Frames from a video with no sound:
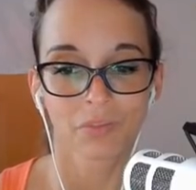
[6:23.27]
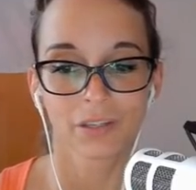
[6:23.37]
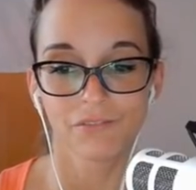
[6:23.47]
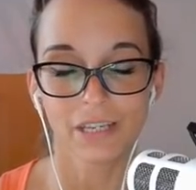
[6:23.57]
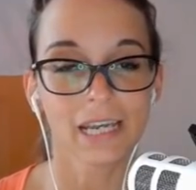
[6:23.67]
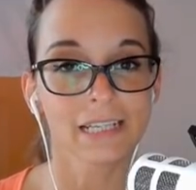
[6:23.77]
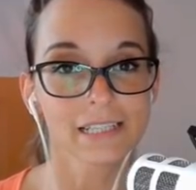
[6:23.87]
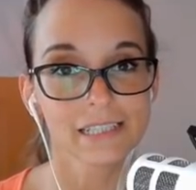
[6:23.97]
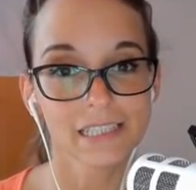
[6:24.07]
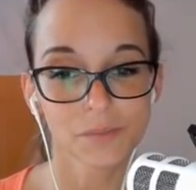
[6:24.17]
Wer kennt
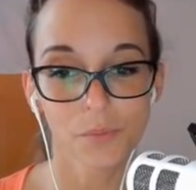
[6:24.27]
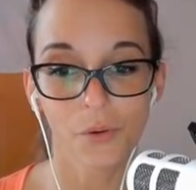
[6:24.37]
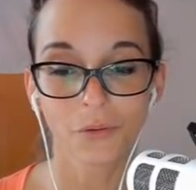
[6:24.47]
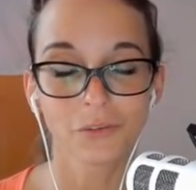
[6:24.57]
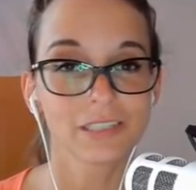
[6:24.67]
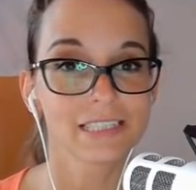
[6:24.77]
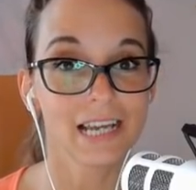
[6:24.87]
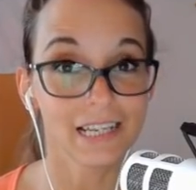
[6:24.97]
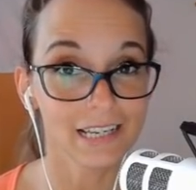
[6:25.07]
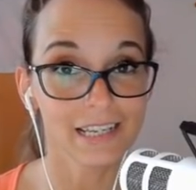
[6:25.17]
es nicht? Pong, das
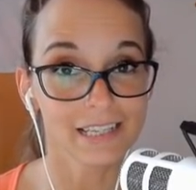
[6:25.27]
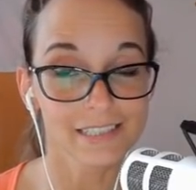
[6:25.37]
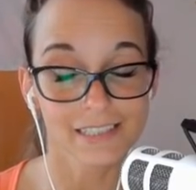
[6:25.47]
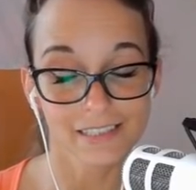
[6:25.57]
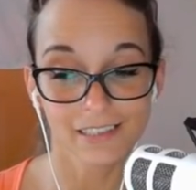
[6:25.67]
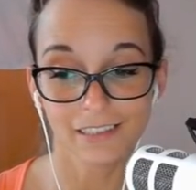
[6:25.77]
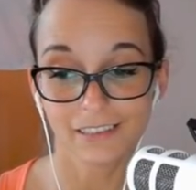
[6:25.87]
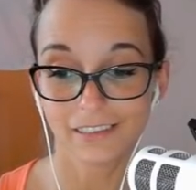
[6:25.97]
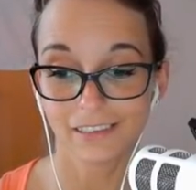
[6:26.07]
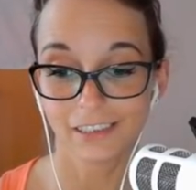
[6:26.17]
allererste
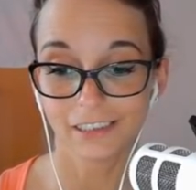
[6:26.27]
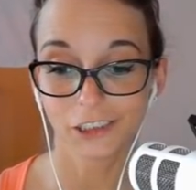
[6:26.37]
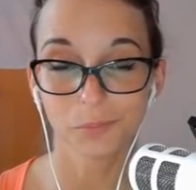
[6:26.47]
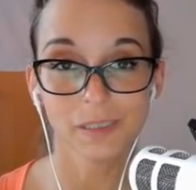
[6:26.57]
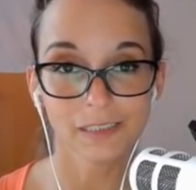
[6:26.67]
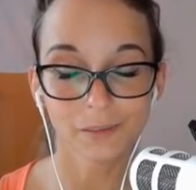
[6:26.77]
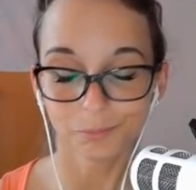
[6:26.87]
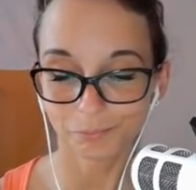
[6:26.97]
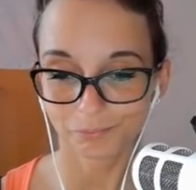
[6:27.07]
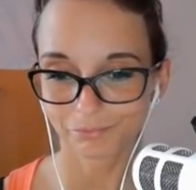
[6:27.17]
äh,
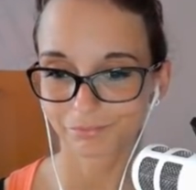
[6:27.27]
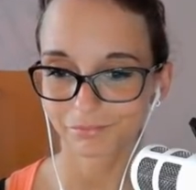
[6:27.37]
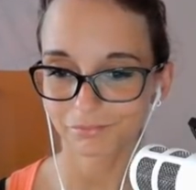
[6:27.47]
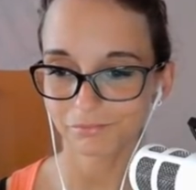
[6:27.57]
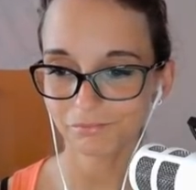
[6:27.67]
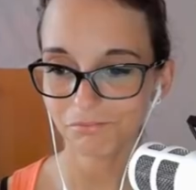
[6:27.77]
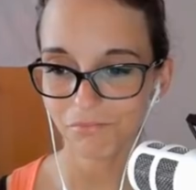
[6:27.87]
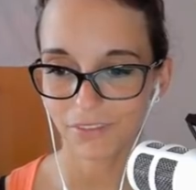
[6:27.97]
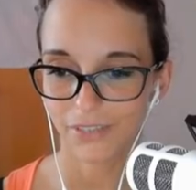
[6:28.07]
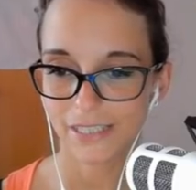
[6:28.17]
Spiel,
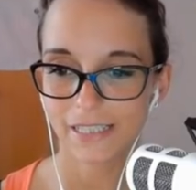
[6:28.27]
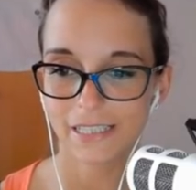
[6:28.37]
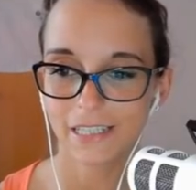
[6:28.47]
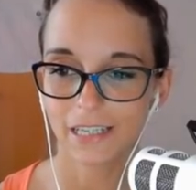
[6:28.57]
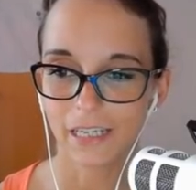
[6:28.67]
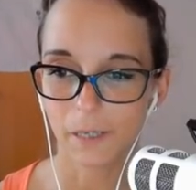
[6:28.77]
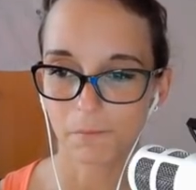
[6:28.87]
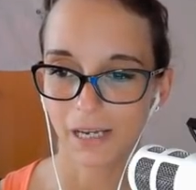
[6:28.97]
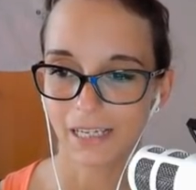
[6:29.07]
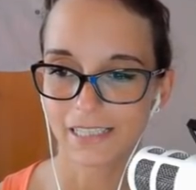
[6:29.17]
was es hier
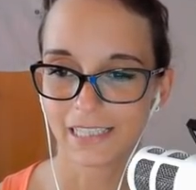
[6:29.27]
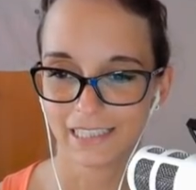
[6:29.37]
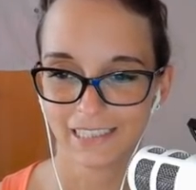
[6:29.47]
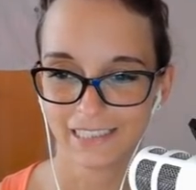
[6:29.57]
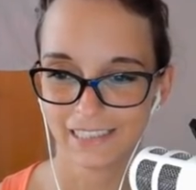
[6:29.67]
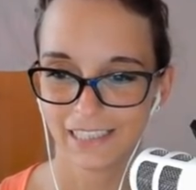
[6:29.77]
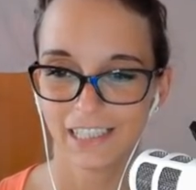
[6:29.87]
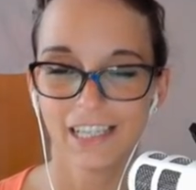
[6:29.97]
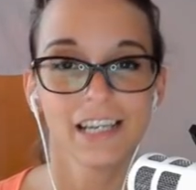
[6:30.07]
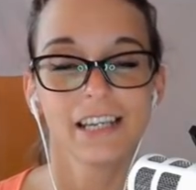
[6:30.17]
gegeben hat.
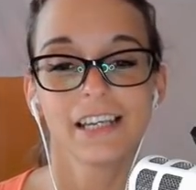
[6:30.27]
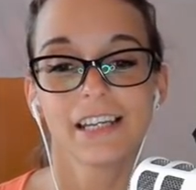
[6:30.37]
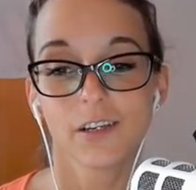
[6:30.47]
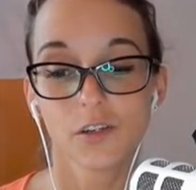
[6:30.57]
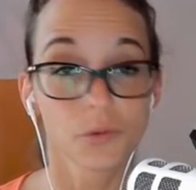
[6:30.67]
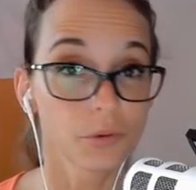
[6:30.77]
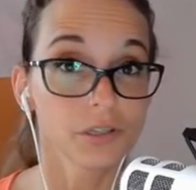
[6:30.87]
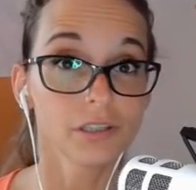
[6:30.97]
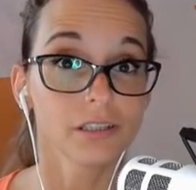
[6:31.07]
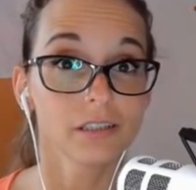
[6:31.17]

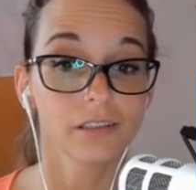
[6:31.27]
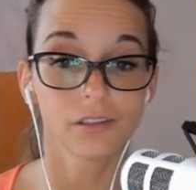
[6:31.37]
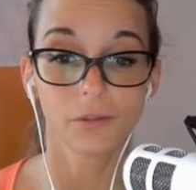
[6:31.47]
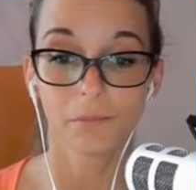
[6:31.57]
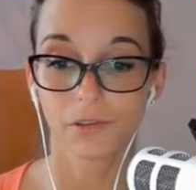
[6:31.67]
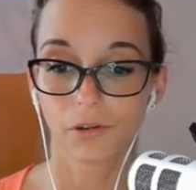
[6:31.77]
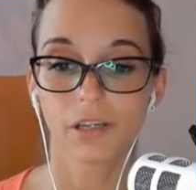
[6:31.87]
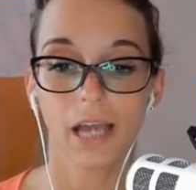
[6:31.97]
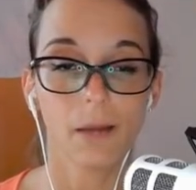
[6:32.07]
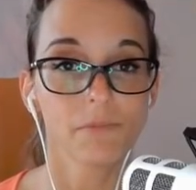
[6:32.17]
Neue, äh,
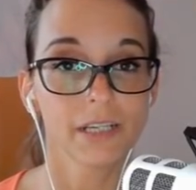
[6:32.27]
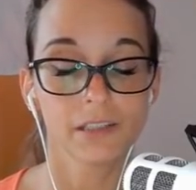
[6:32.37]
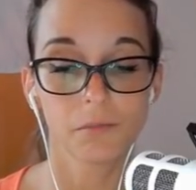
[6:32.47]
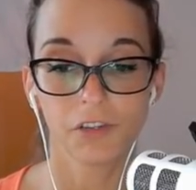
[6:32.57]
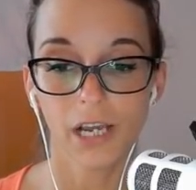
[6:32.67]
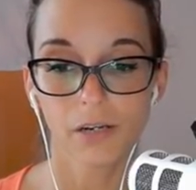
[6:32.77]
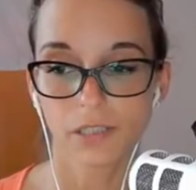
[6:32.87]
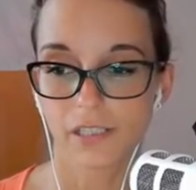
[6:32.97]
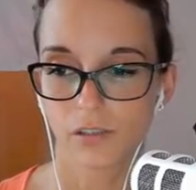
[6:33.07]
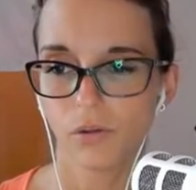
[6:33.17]
neu geupdatete Pferde
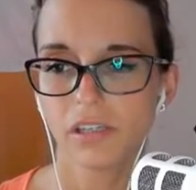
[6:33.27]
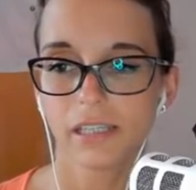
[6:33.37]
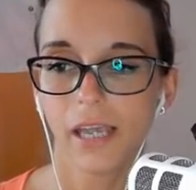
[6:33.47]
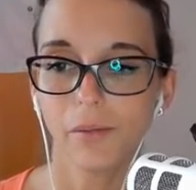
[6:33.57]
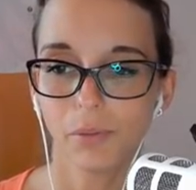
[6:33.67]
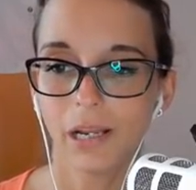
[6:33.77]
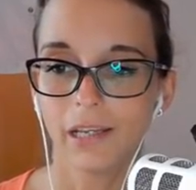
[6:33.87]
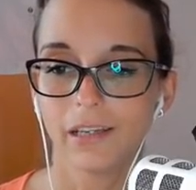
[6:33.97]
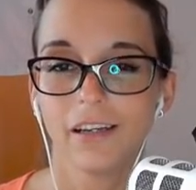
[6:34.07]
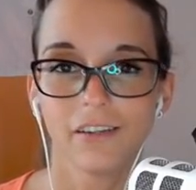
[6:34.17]
und das neue
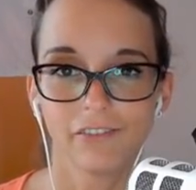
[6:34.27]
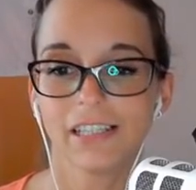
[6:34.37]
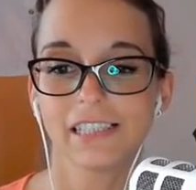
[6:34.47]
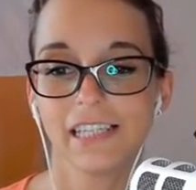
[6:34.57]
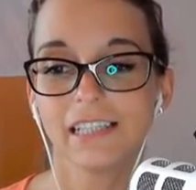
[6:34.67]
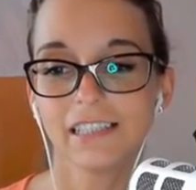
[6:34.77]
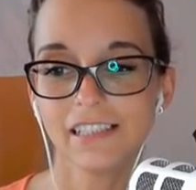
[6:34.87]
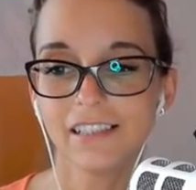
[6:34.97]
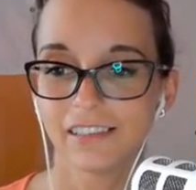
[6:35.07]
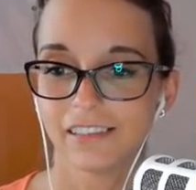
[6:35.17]
Gameplay. Was denkt
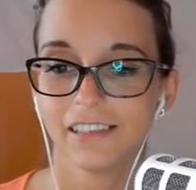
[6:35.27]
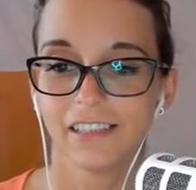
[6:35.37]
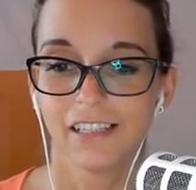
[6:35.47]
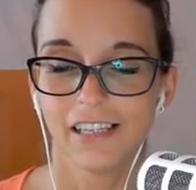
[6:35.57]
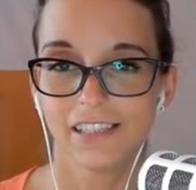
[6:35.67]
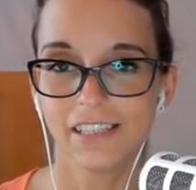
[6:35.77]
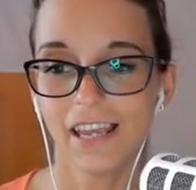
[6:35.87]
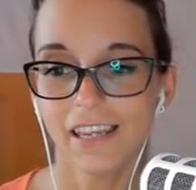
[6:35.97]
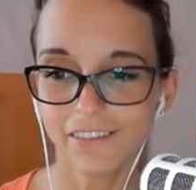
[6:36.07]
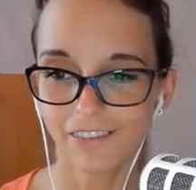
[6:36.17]
ihr?
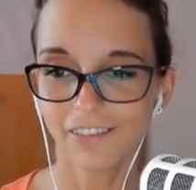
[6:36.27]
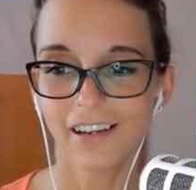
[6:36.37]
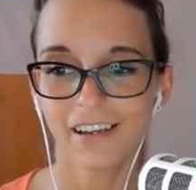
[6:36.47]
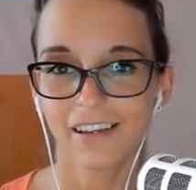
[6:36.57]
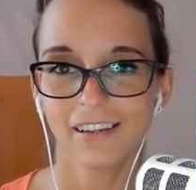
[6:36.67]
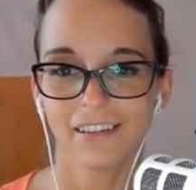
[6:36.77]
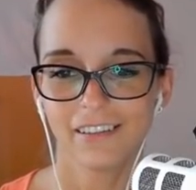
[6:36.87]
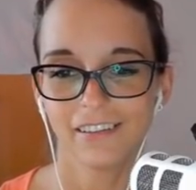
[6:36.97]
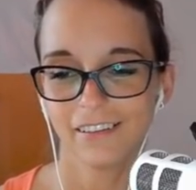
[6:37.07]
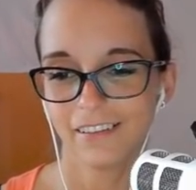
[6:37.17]
Yay oder
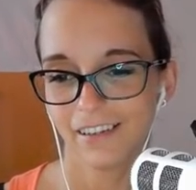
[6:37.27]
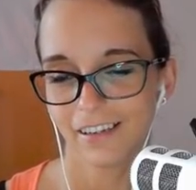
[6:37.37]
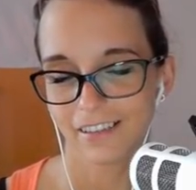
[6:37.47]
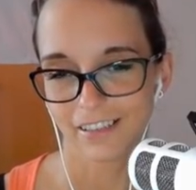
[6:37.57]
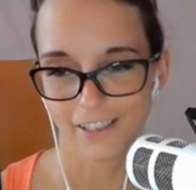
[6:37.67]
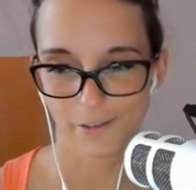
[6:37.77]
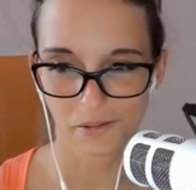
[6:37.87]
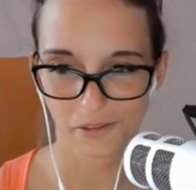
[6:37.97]
äh, eher nicht so?